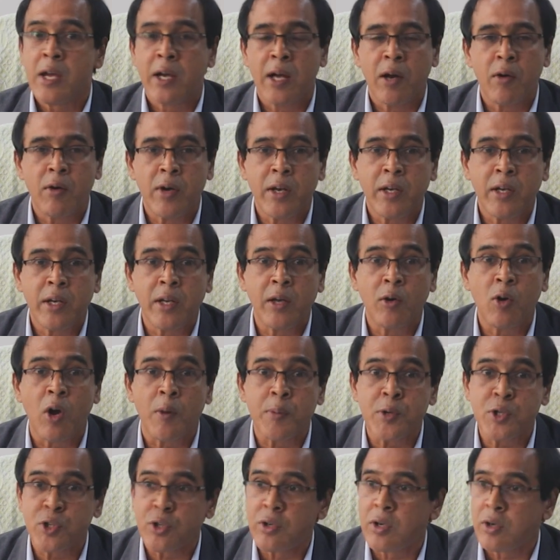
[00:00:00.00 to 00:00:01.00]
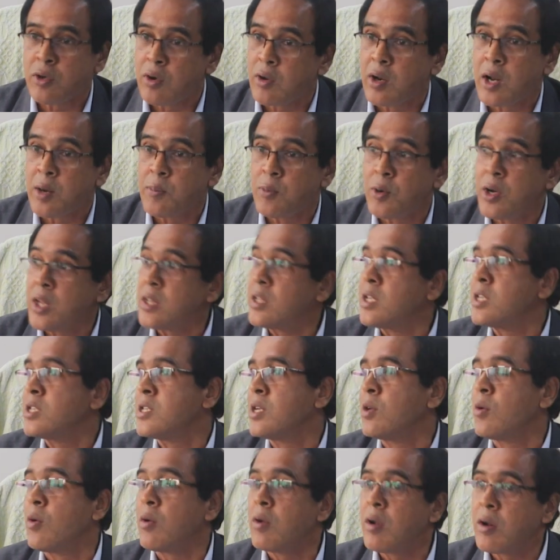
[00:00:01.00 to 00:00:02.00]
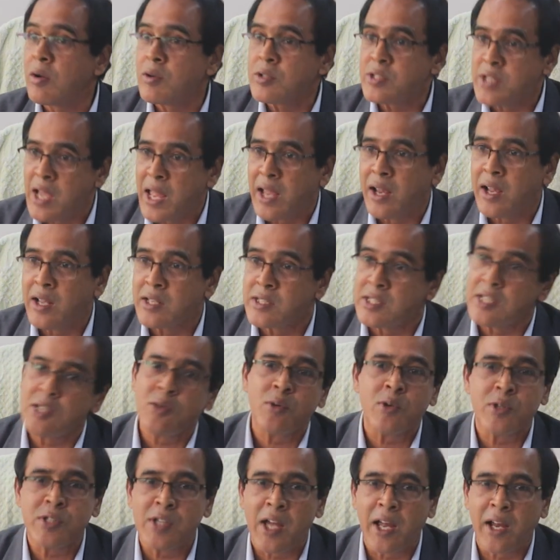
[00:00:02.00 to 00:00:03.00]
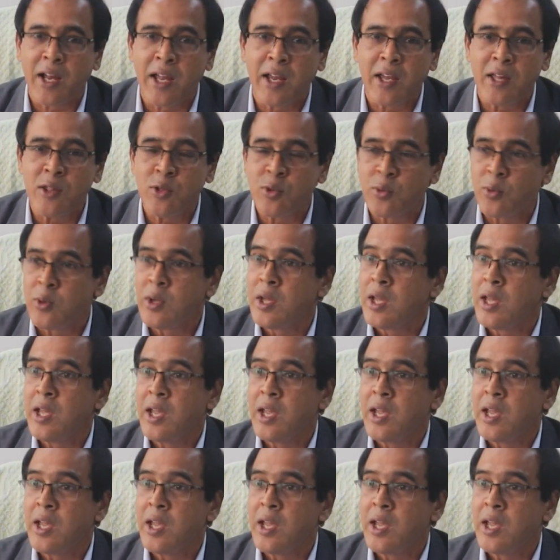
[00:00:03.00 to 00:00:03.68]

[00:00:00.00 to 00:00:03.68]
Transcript: কারণ এটি গবেষণা করার পরে দেশের অন্যান্য জায়গায় যে কোনো জায়গায় কিন্তু